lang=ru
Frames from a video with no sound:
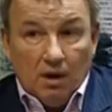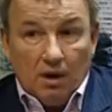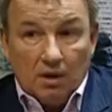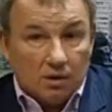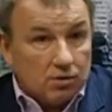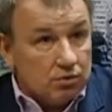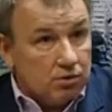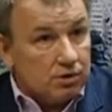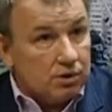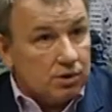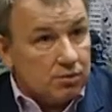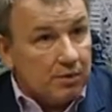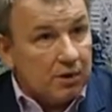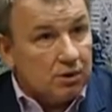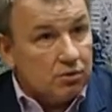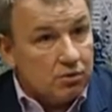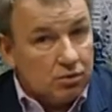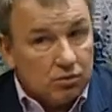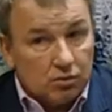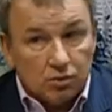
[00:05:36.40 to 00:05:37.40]
Анатолию
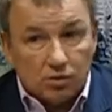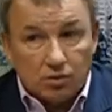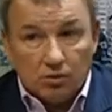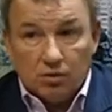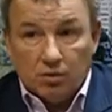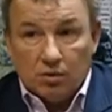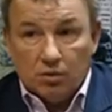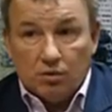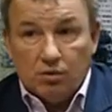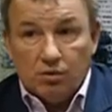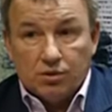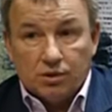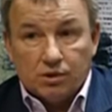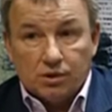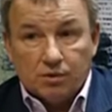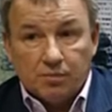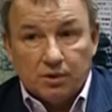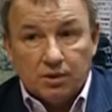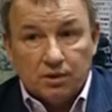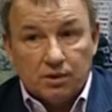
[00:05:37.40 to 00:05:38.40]
Степановичу Душко
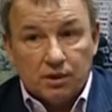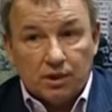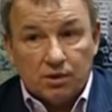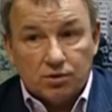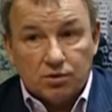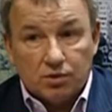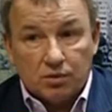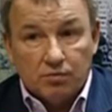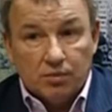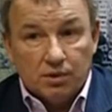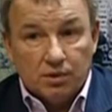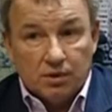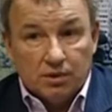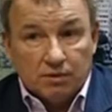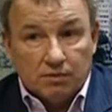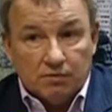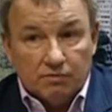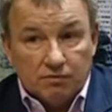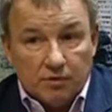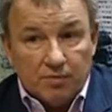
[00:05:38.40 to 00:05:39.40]
хочется пожелать,
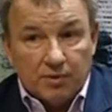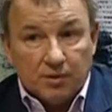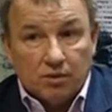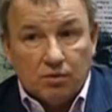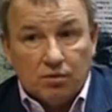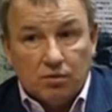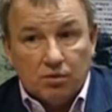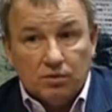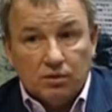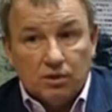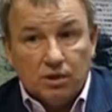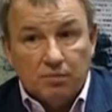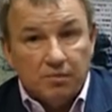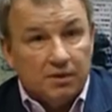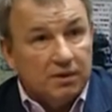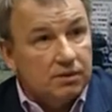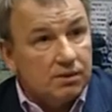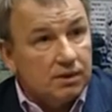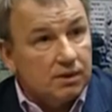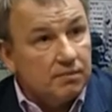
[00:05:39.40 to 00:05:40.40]
чтобы, во-первых, он
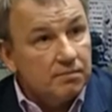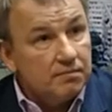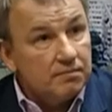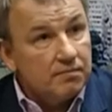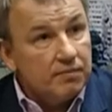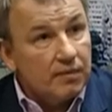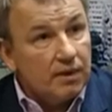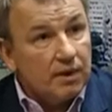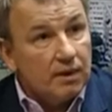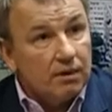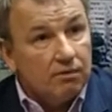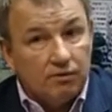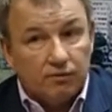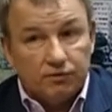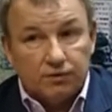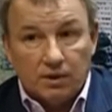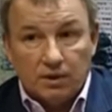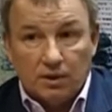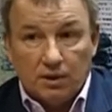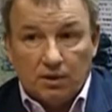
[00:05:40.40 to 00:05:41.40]
крепился,
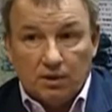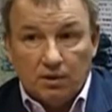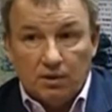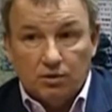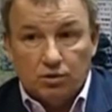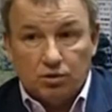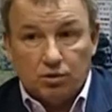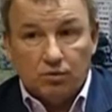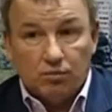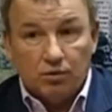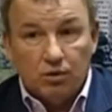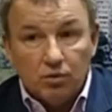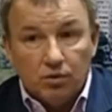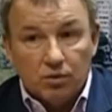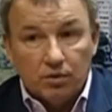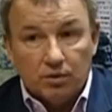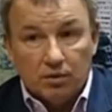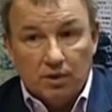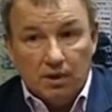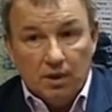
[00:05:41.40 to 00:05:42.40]
во-вторых, чтобы
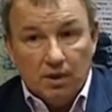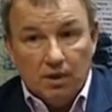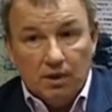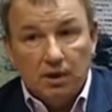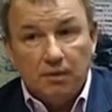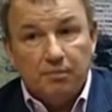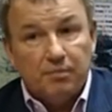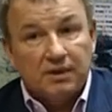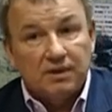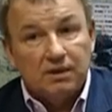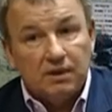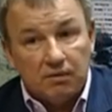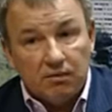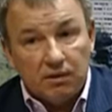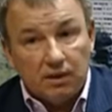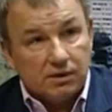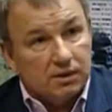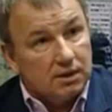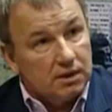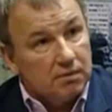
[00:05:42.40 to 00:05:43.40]
он не
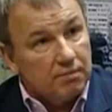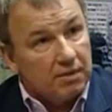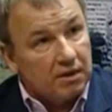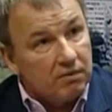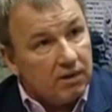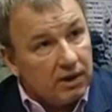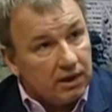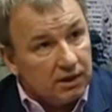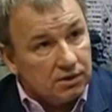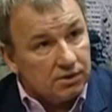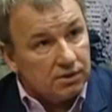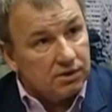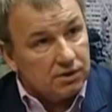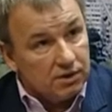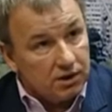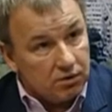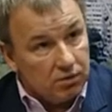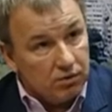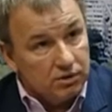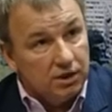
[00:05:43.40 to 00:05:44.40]
поддавался на провокации
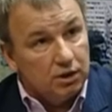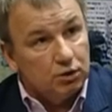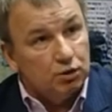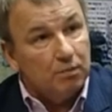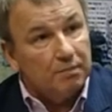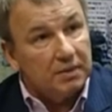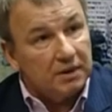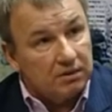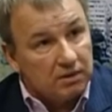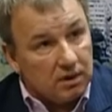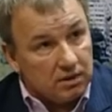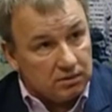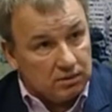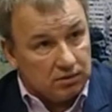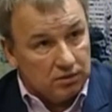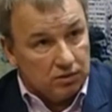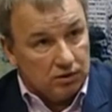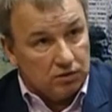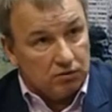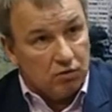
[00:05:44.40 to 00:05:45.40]
тех людей, кто
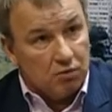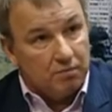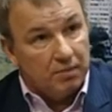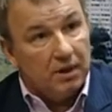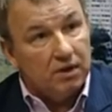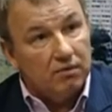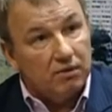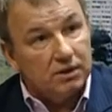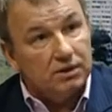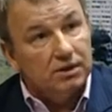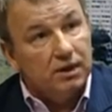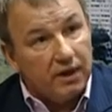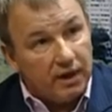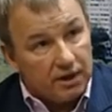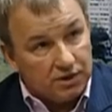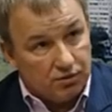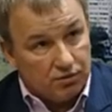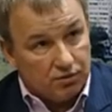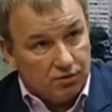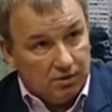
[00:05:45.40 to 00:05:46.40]
подталкивает его поливать
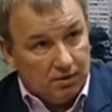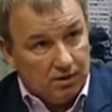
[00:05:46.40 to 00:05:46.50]
грязью